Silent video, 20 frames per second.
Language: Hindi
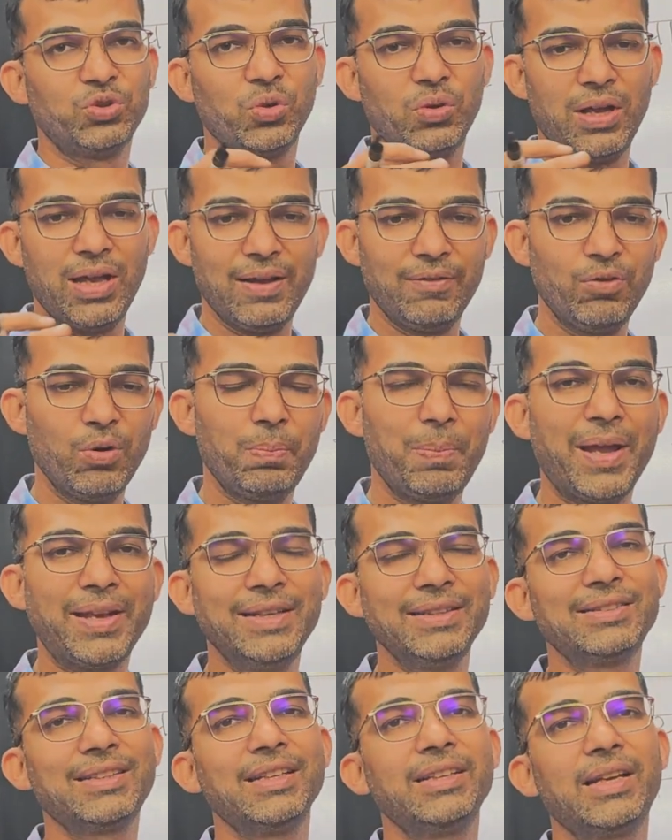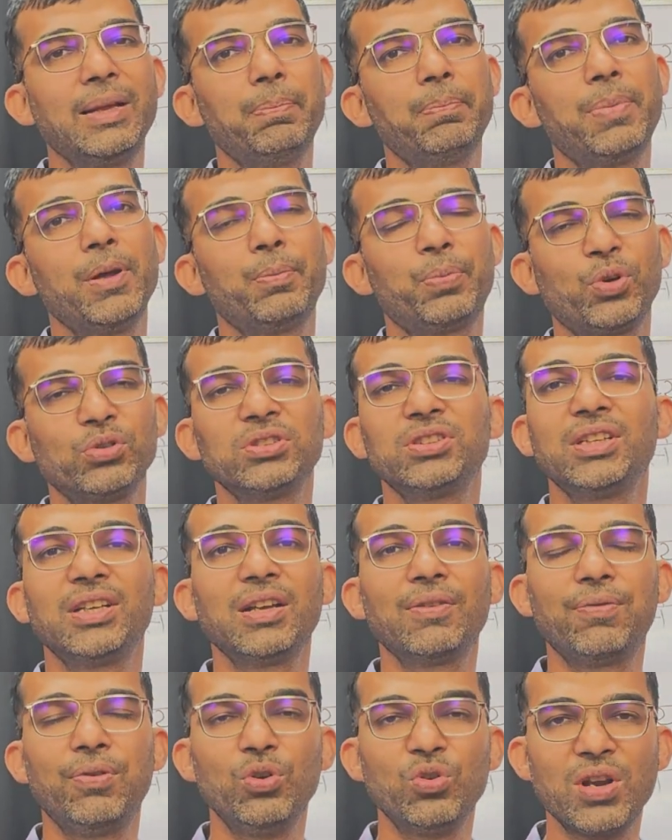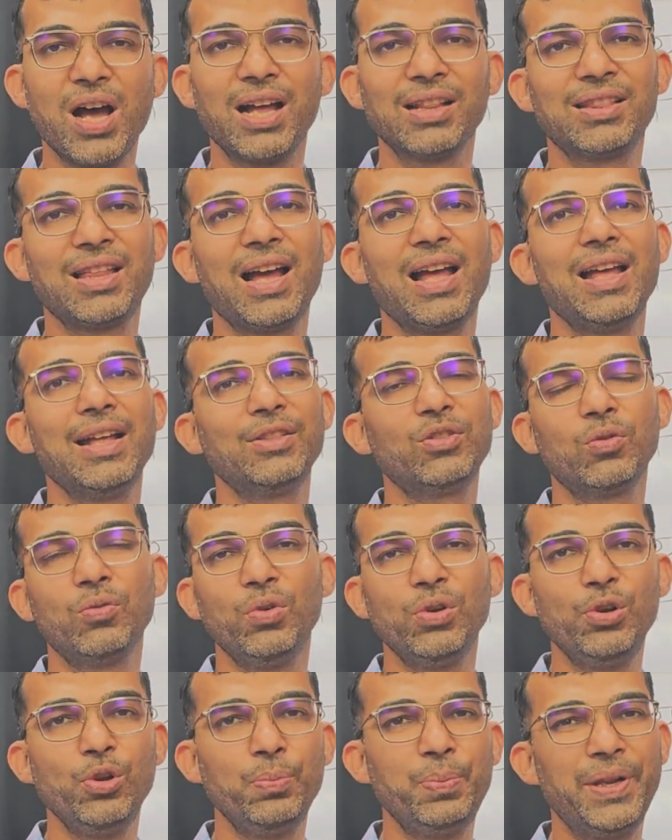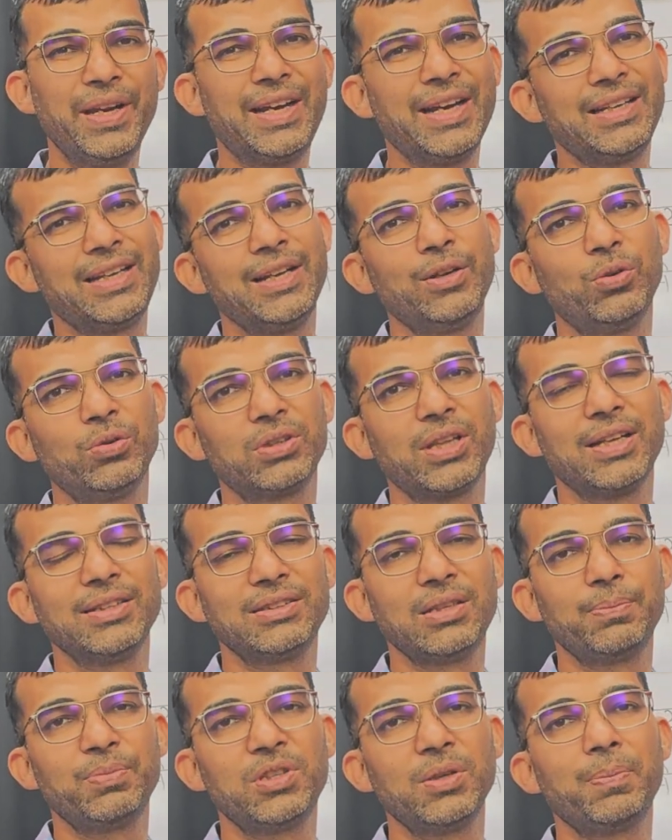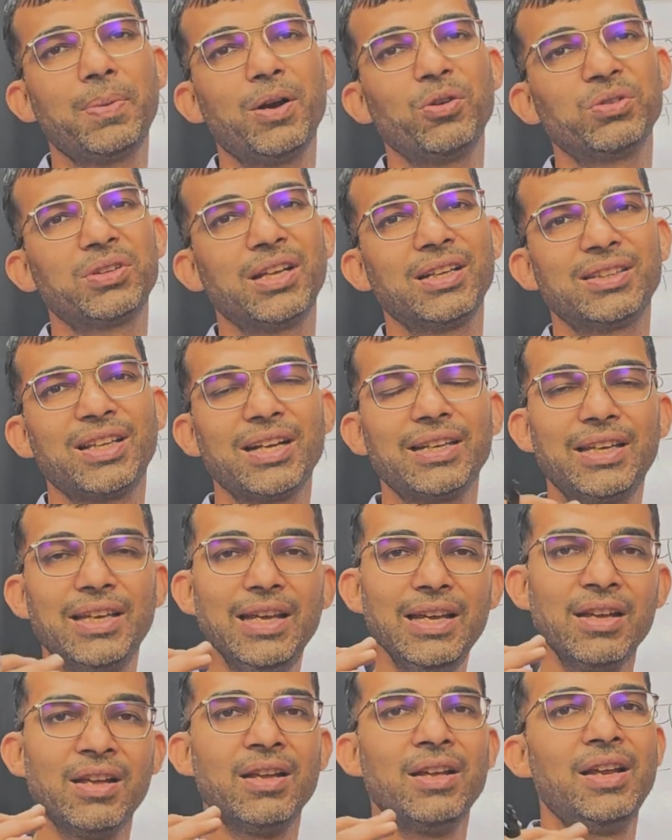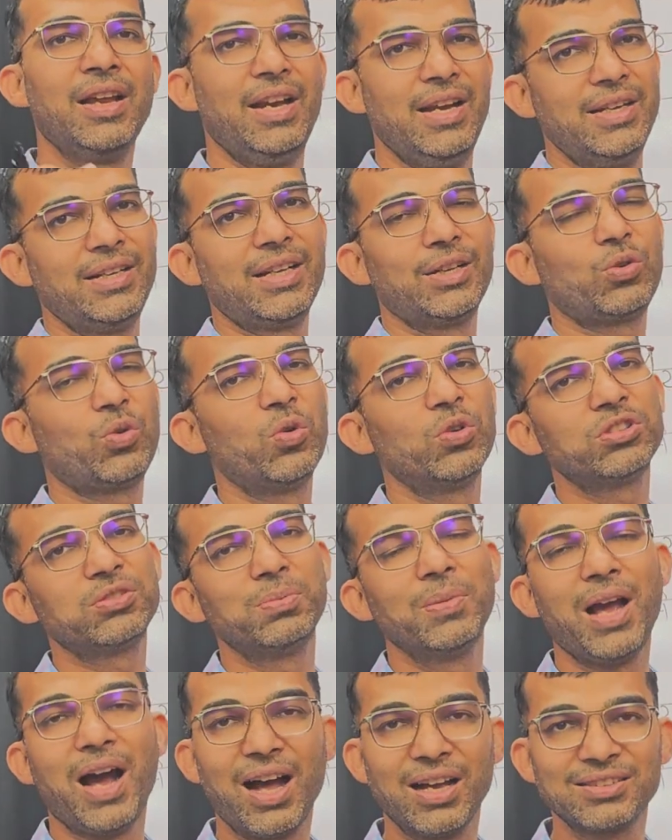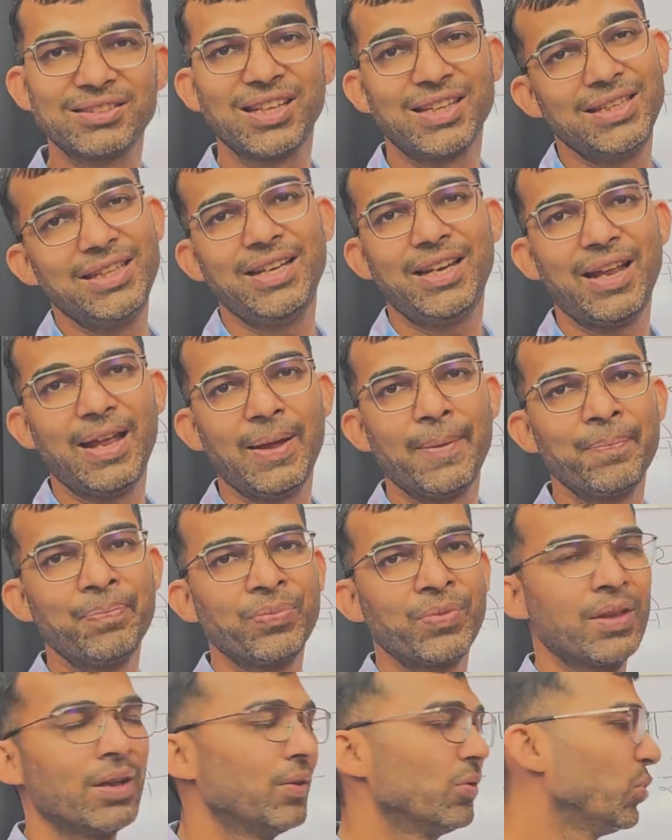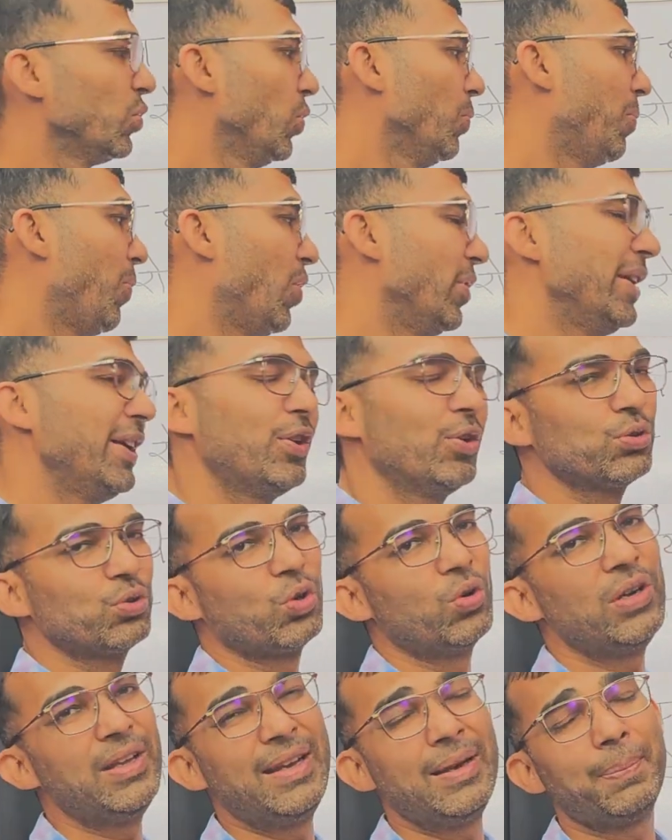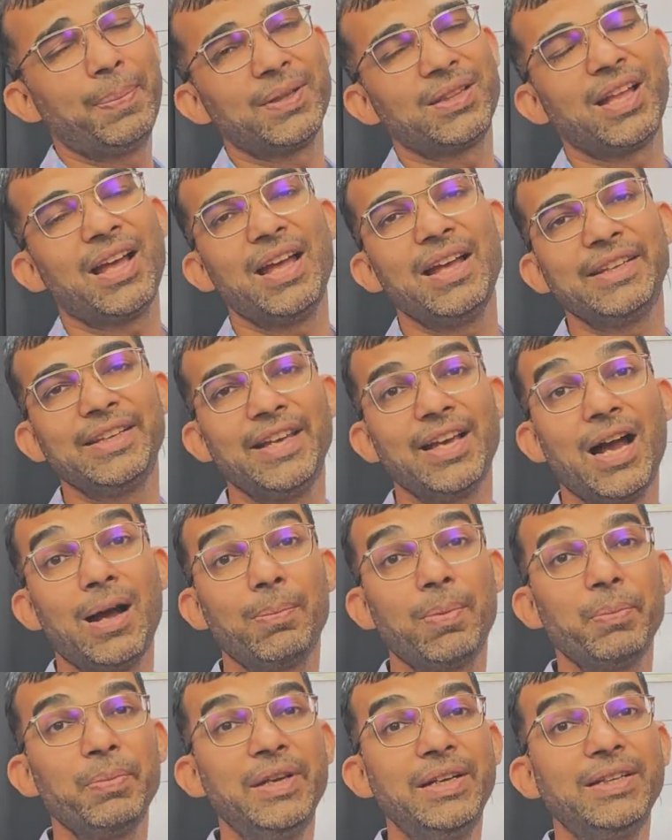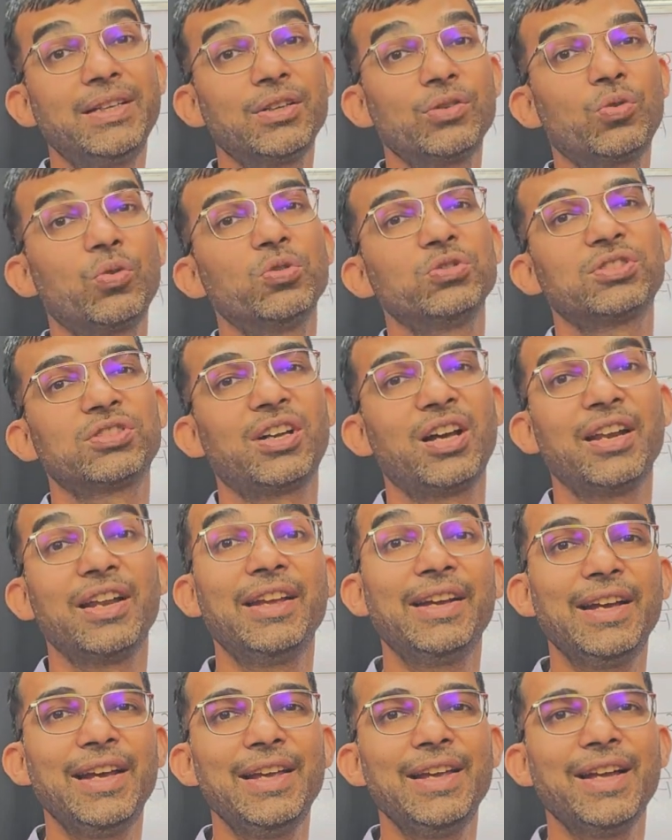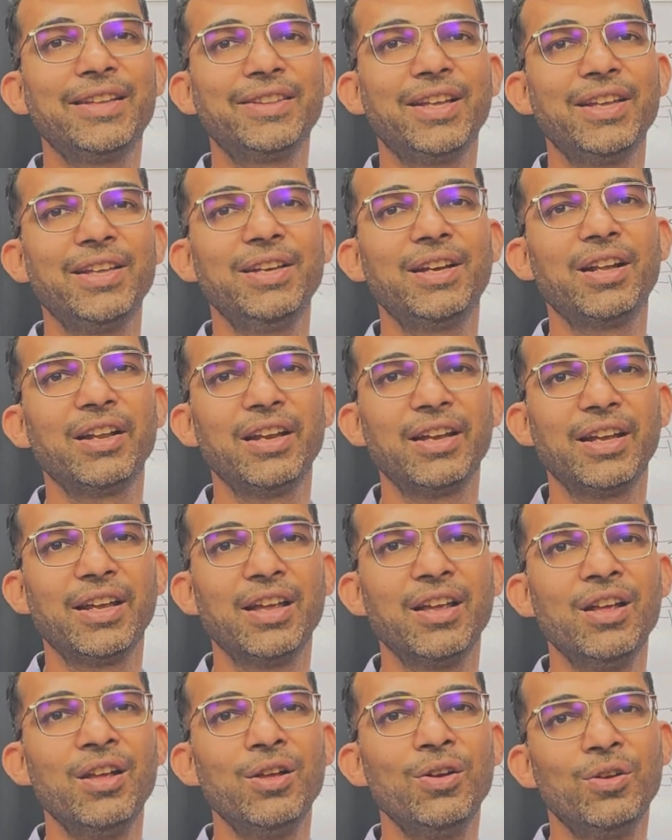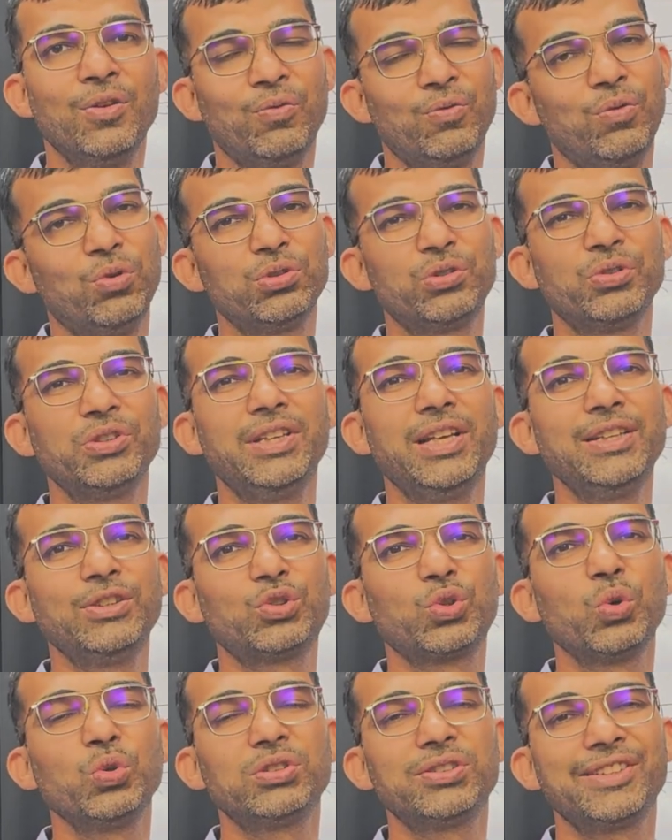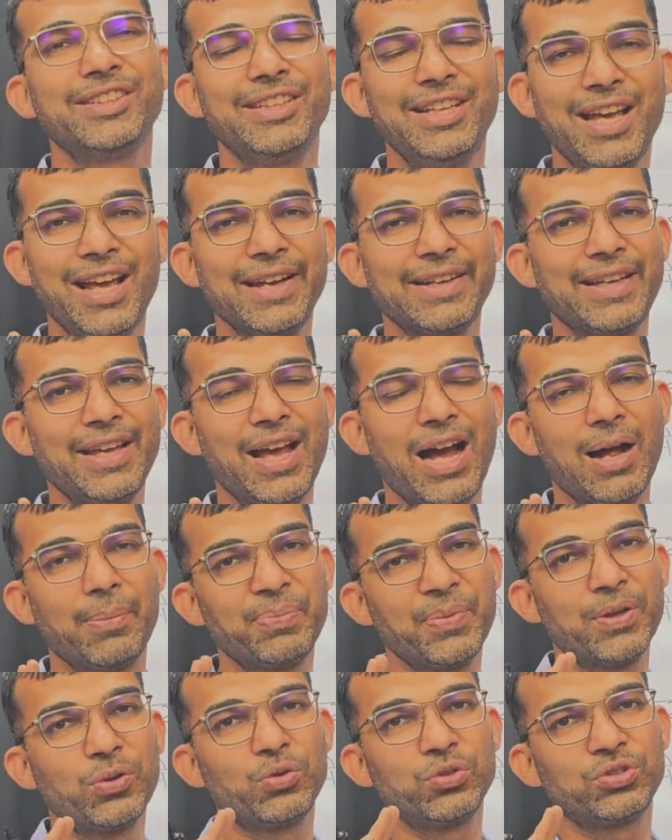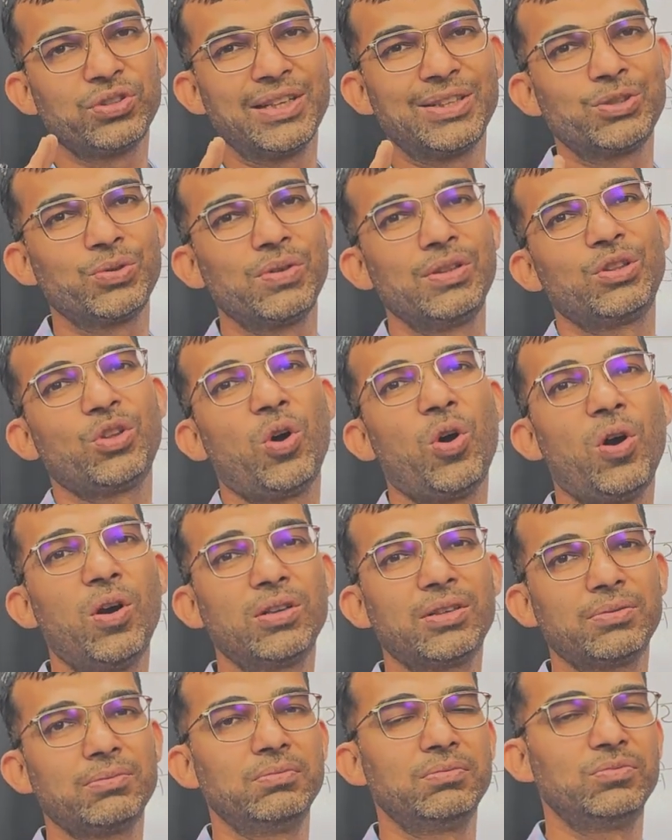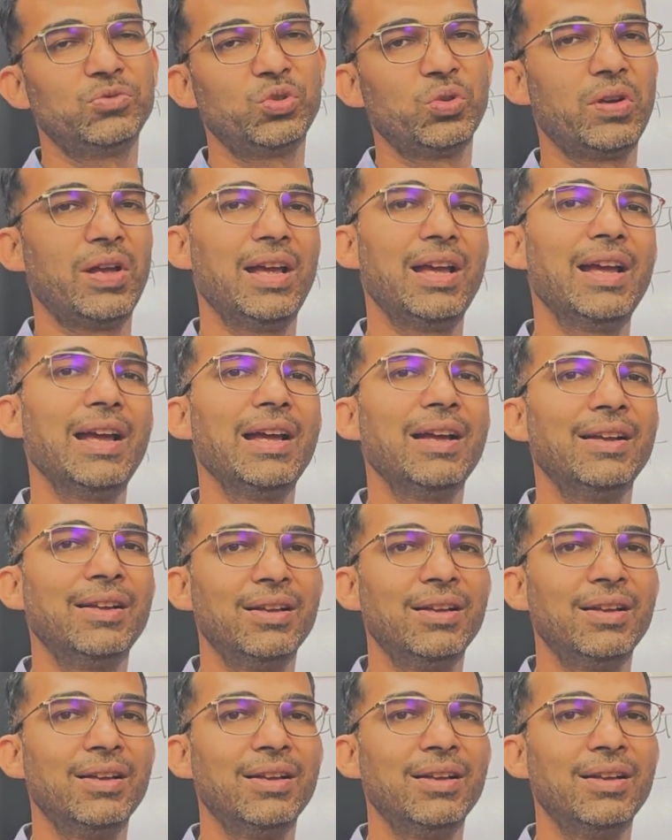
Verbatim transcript: जो है वो पेनिस के टिप पे प्रोस्टेटिक फ्लूड आता है तो वो लुब्रिकेटिंग होता है चिपचिपा होता है ताकि इंटरकोर्स में आसानी रहे तो बॉडी को थोड़ी नहीं पता है कि आप अभी इंटरकोर्स करेंगे या नहीं करेंगे वो तो यही सोच रही है कि आपने कुछ सेक्सुअल थॉट जो है